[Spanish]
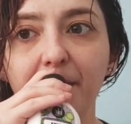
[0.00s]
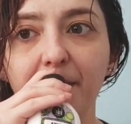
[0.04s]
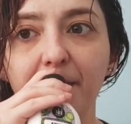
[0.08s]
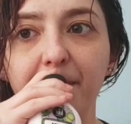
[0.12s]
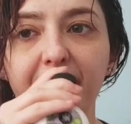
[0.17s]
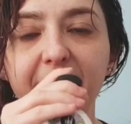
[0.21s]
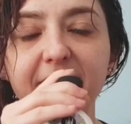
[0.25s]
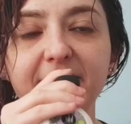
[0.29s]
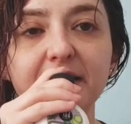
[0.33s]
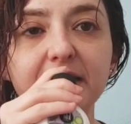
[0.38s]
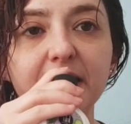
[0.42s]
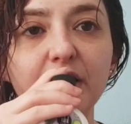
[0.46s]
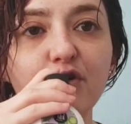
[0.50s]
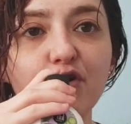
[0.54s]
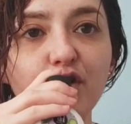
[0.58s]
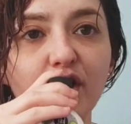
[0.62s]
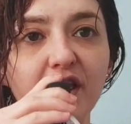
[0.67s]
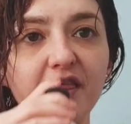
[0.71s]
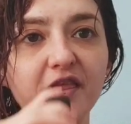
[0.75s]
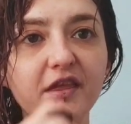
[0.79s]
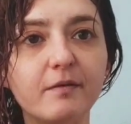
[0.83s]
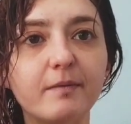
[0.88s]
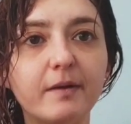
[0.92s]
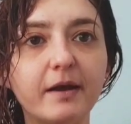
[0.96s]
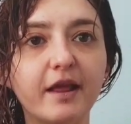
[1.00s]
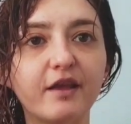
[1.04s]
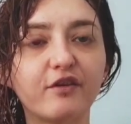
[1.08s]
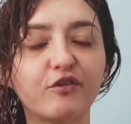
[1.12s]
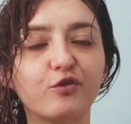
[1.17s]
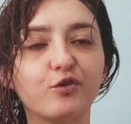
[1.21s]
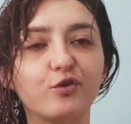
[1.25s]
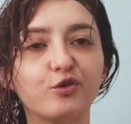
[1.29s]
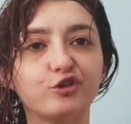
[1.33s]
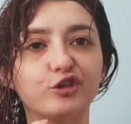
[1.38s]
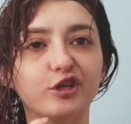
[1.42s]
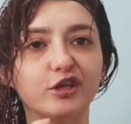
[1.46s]
De este tengo que decir varias
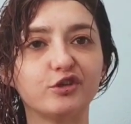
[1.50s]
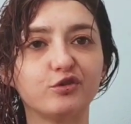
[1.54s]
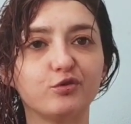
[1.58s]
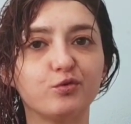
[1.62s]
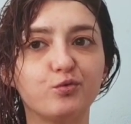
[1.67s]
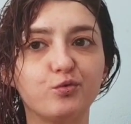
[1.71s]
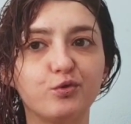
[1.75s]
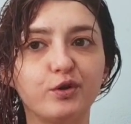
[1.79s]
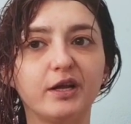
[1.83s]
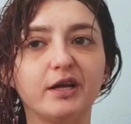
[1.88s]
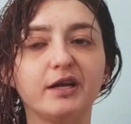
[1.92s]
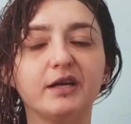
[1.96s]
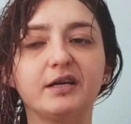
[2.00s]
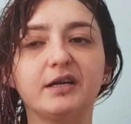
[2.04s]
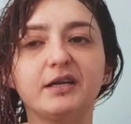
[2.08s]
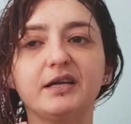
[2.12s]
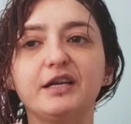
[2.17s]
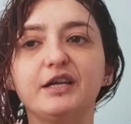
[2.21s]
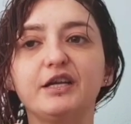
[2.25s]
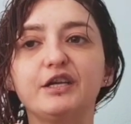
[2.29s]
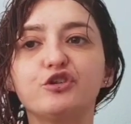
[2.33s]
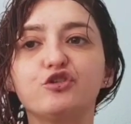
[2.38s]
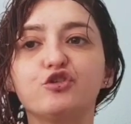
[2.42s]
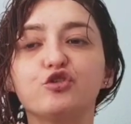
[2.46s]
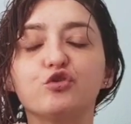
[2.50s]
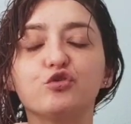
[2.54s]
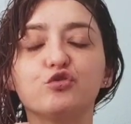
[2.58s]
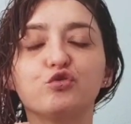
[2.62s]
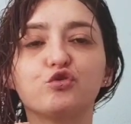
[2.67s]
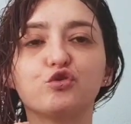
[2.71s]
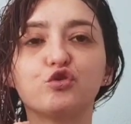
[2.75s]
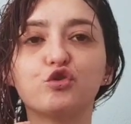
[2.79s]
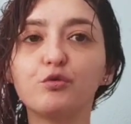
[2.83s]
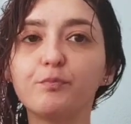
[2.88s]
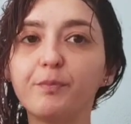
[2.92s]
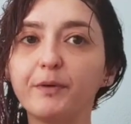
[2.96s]
cosas. Una, es
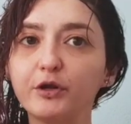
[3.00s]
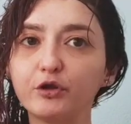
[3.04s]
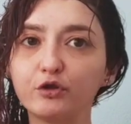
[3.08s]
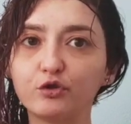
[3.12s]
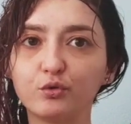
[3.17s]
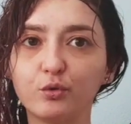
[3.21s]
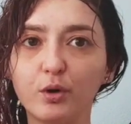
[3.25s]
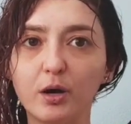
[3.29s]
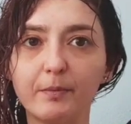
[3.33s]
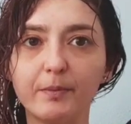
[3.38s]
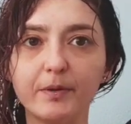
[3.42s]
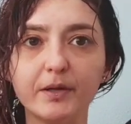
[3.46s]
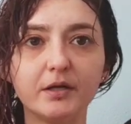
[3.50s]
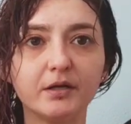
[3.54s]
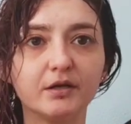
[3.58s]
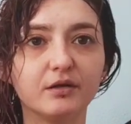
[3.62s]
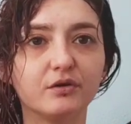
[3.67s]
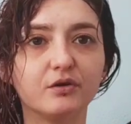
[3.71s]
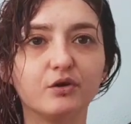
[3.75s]
súper suave,